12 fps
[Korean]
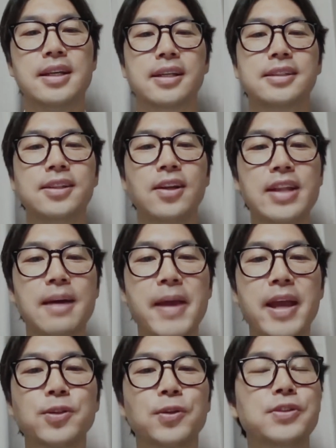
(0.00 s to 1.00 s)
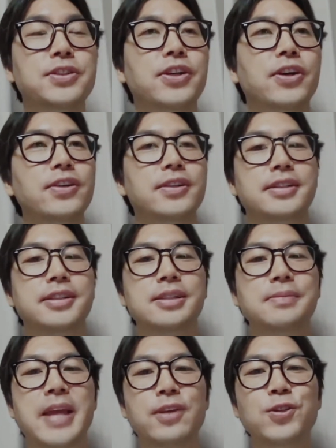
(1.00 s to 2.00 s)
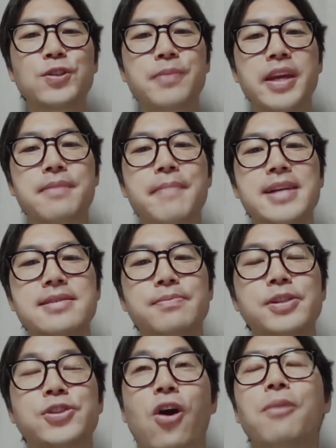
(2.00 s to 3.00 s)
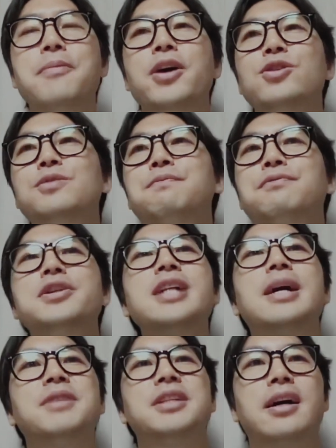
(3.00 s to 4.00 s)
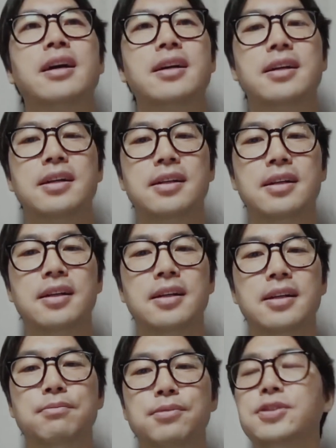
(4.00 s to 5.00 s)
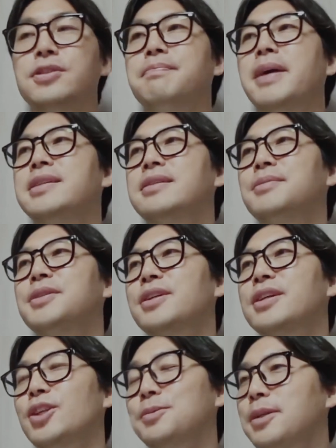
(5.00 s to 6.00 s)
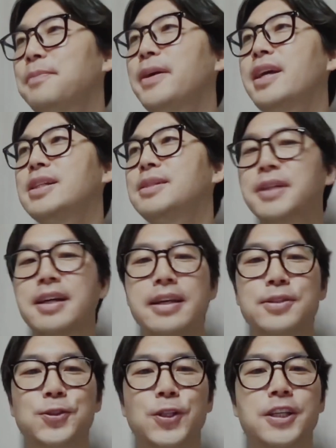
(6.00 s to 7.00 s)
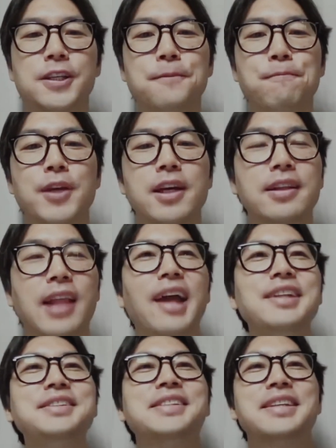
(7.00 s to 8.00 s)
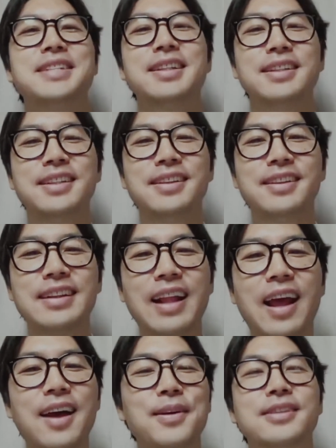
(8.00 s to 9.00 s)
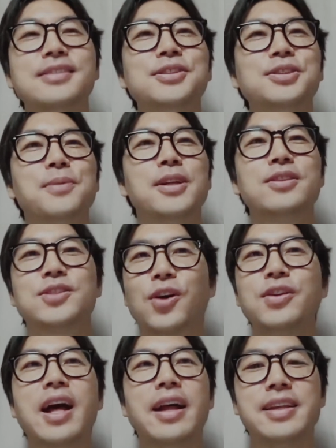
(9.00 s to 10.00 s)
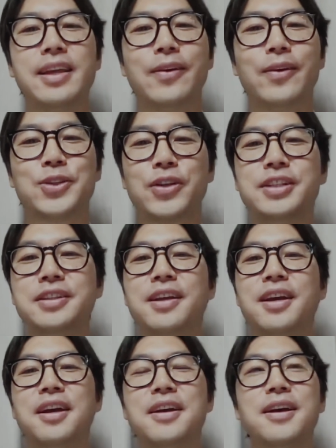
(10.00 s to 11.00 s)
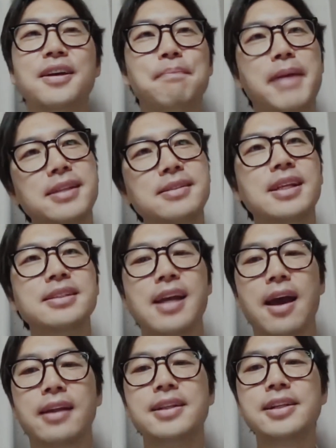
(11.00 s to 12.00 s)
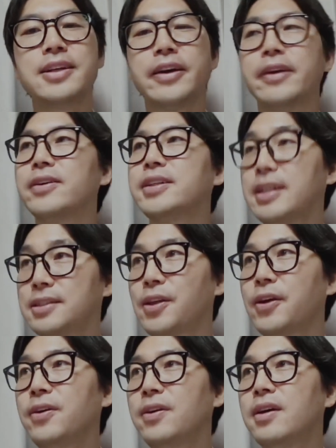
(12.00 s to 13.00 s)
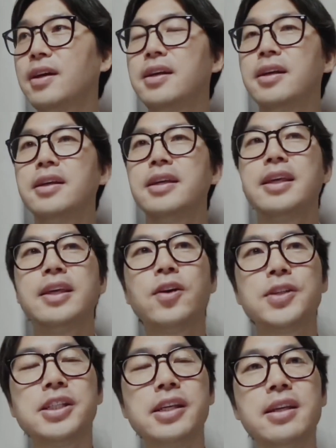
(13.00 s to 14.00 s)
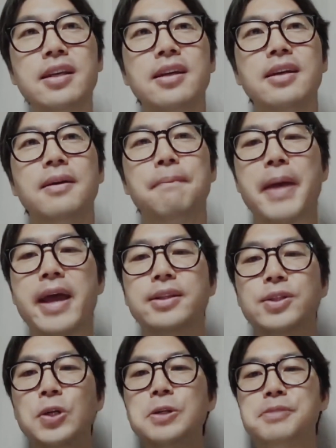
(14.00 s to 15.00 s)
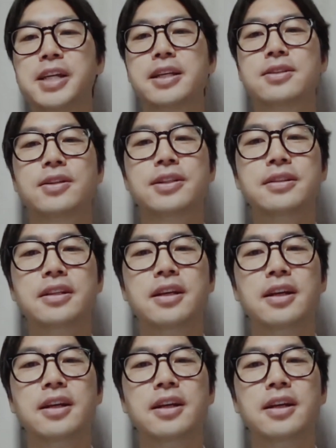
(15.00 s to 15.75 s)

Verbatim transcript: 그러나 베드로는요 지금 예수님의 이 말씀을 정면으로 부인합니다. 무슨 말씀을 그렇게 섭섭하게 하십니까 예수님? 다른 제자들은 다 그럴지 몰라도 저는 아니에요. 저는 배신하지 않을 거예요. 이랬어요. 이것이 베드로 입장에서는